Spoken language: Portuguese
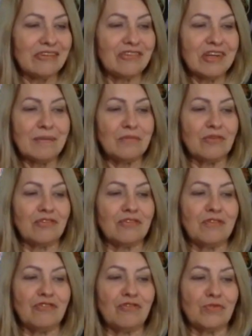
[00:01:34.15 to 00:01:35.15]
Gêmeos de
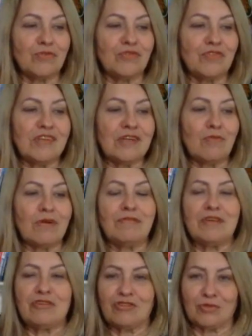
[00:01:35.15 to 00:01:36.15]
21 do 5 a
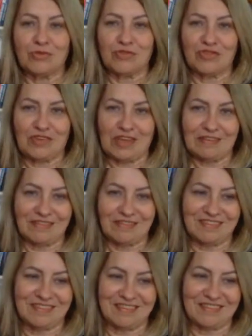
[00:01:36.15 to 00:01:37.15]
20 do 6.
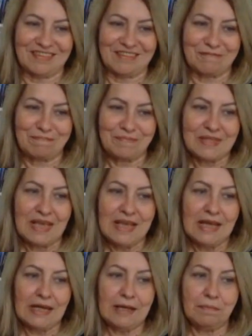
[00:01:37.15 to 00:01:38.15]

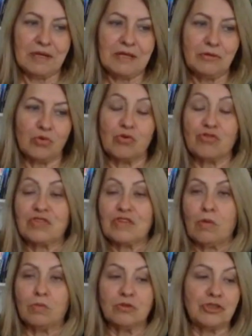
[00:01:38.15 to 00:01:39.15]
Lembrando que o
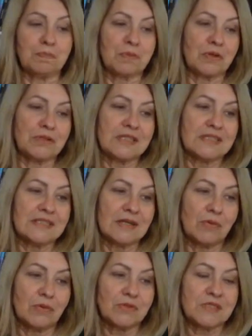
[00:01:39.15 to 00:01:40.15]
salmo de
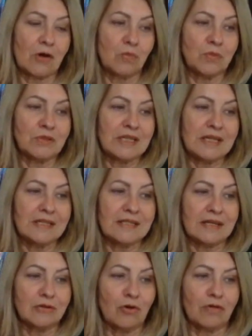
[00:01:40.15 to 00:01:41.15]
proteção é o salmo
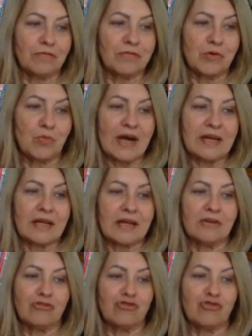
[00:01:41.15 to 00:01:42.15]
39 e o
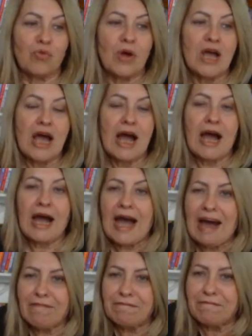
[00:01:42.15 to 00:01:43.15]
arcanjo
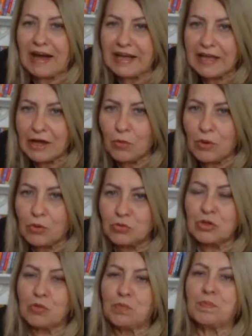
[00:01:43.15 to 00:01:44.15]
Rafael é o
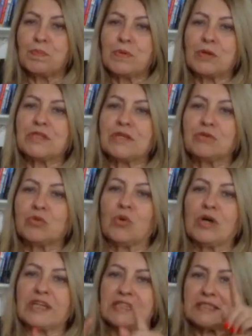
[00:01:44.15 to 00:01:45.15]
teu
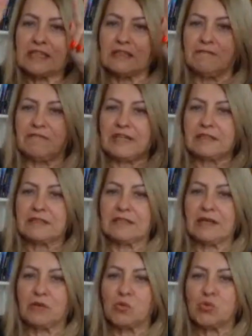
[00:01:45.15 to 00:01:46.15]
protetor, que significa
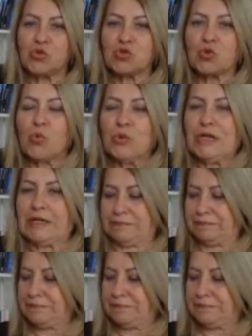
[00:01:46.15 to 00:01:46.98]
Deus cura.